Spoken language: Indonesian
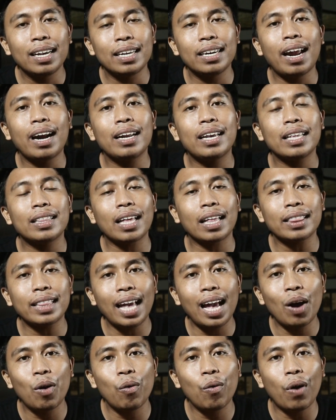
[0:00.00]
dan kita
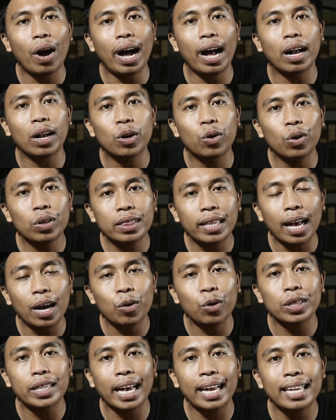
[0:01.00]
tahu
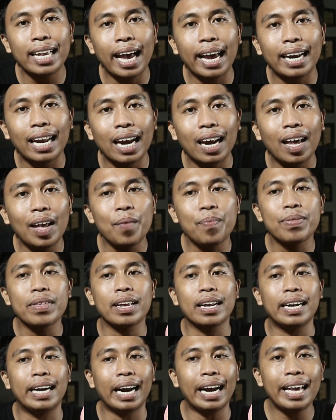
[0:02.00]
anggota-anggotanya adalah
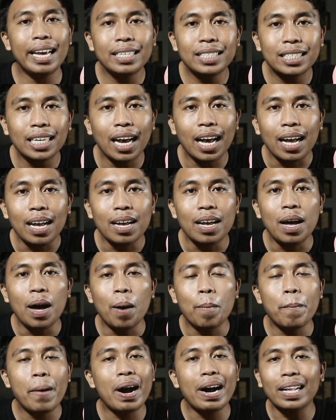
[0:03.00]
gereja,
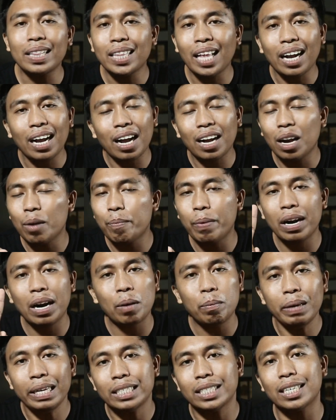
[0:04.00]
maka tak akan
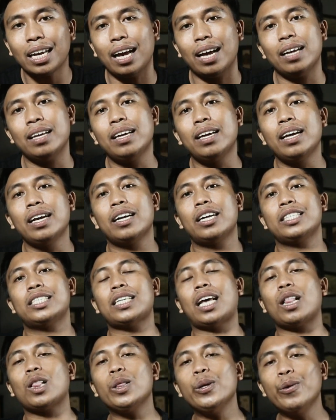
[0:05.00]
pernah bisa
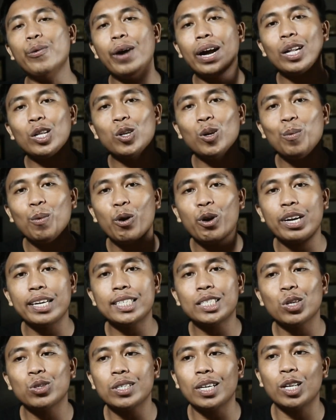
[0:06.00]
kesatuan tubuh
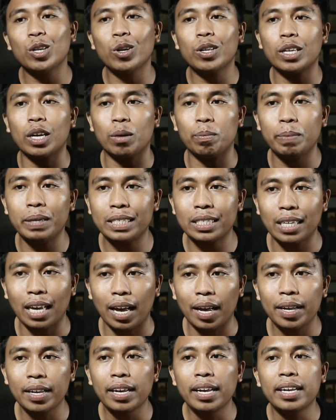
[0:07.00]
Kristus itu
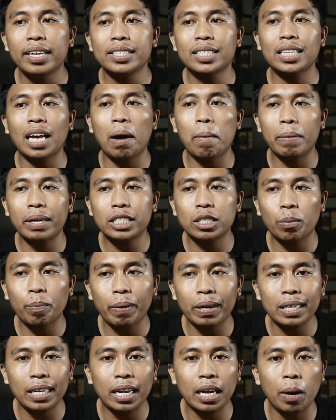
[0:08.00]
terpisah. Sama
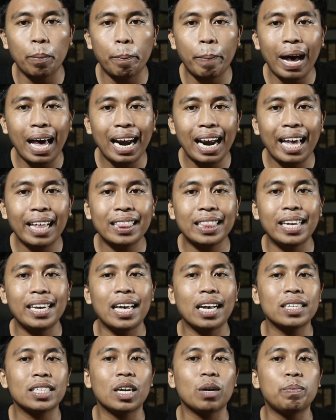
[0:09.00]
seperti kepala
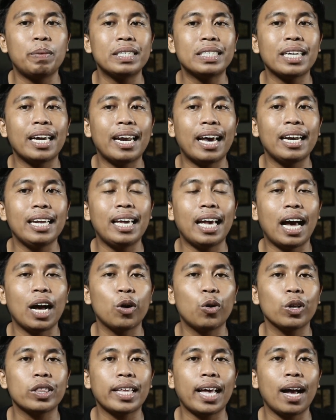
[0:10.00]
tidak terpisah dari
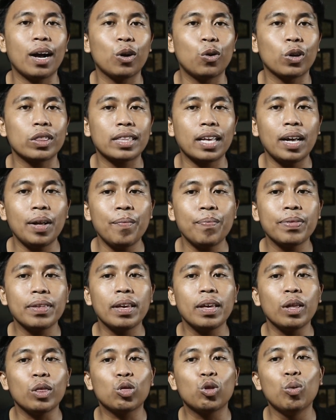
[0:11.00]
anggota-anggota
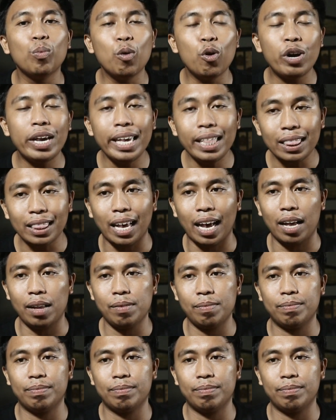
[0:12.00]
tubuh kita.